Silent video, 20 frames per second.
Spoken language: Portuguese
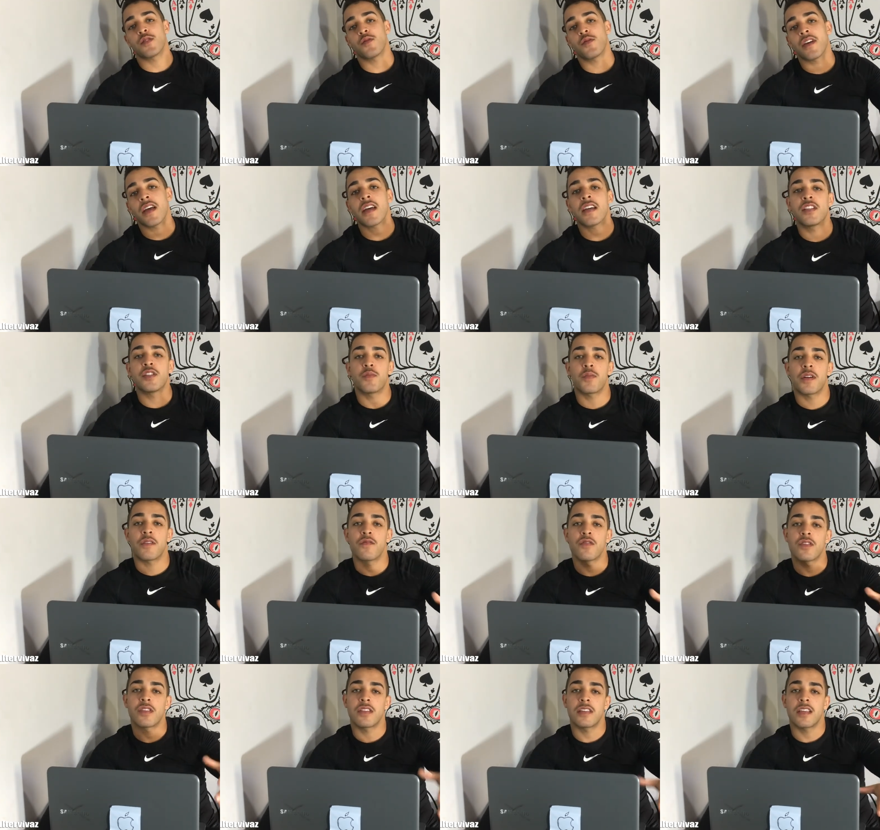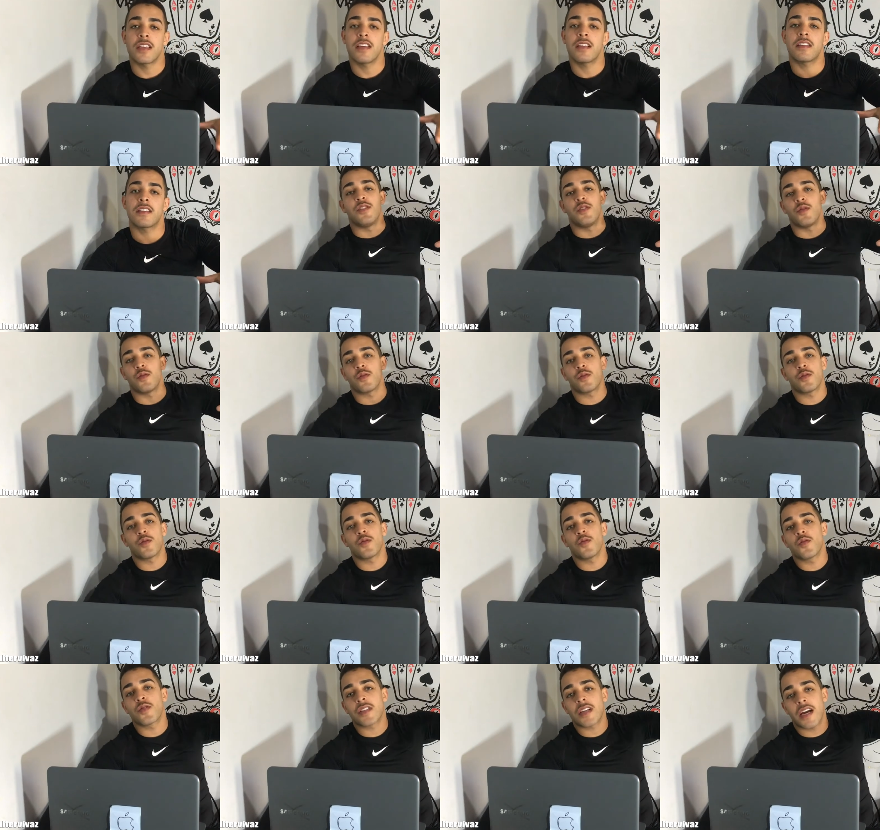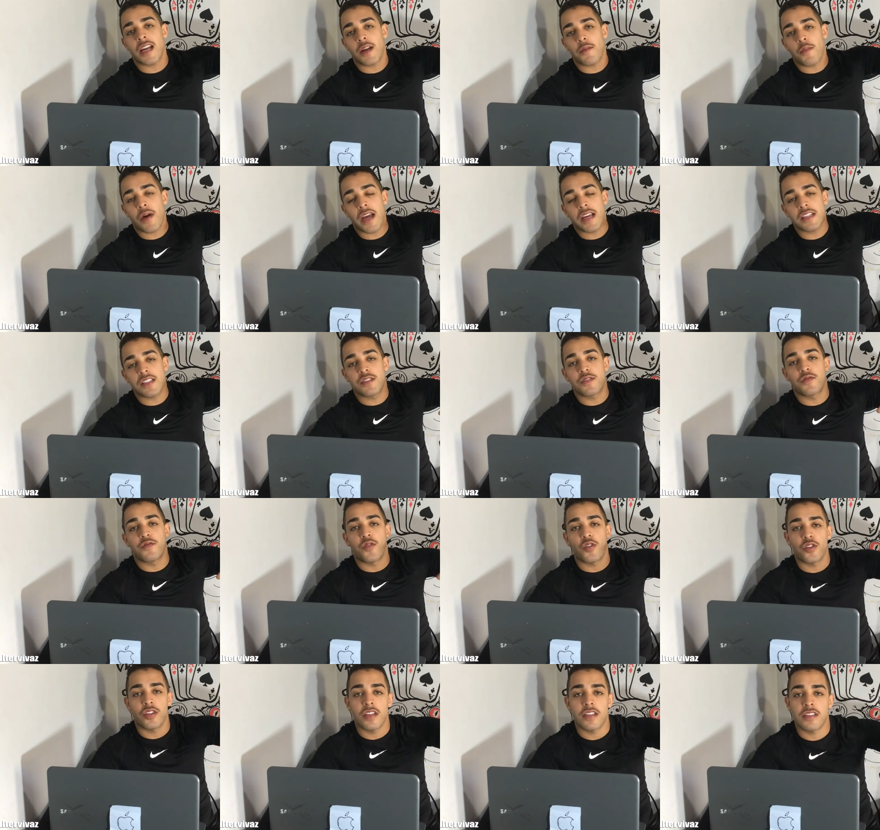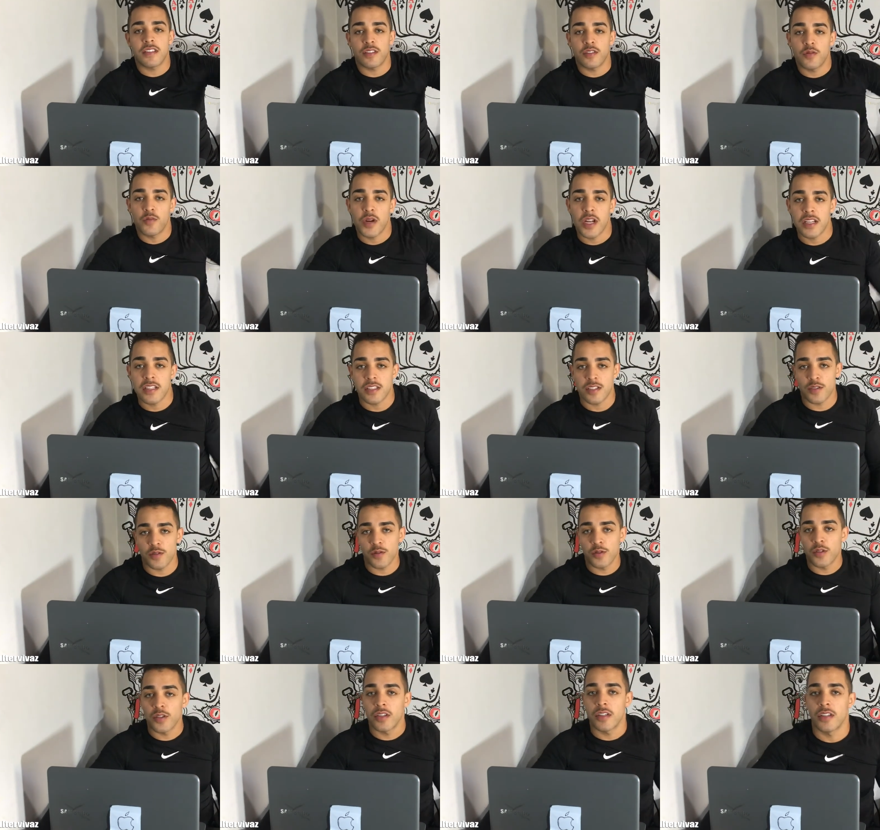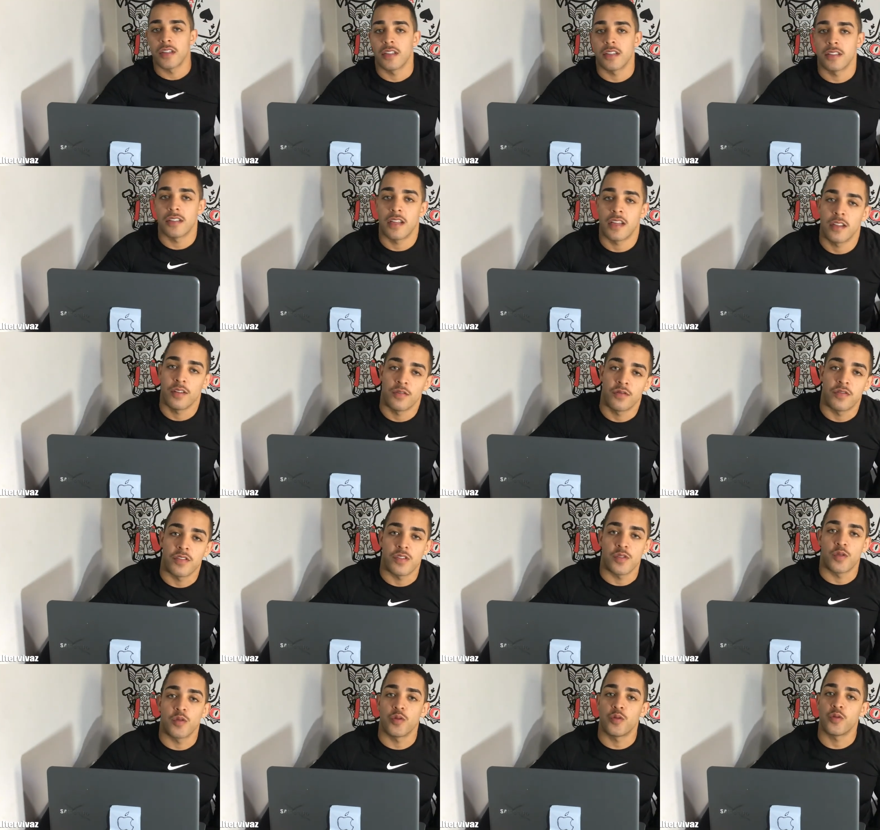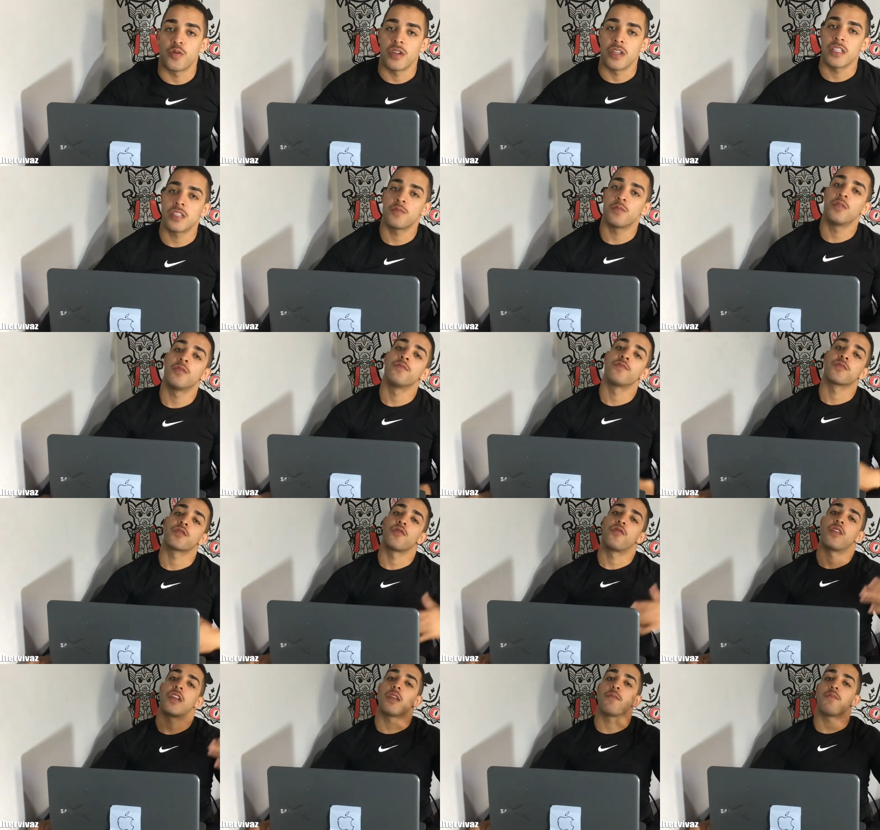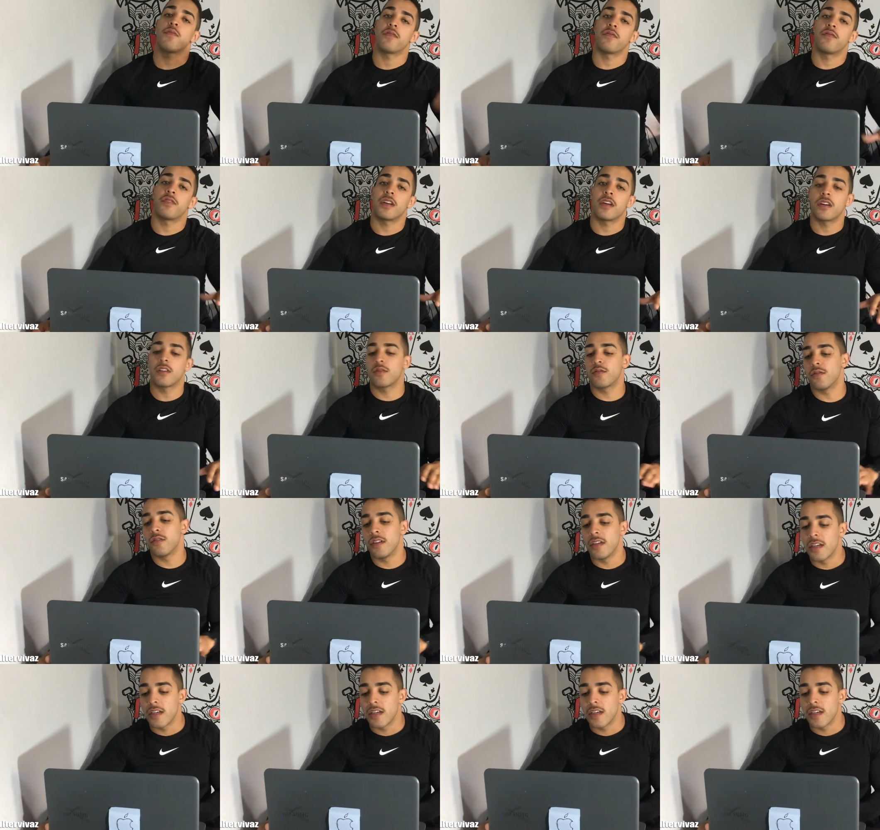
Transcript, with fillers: um react pra vocês de um dos caras mais foda assim no Brasil, né, no fisiculturismo, Felipe Franco.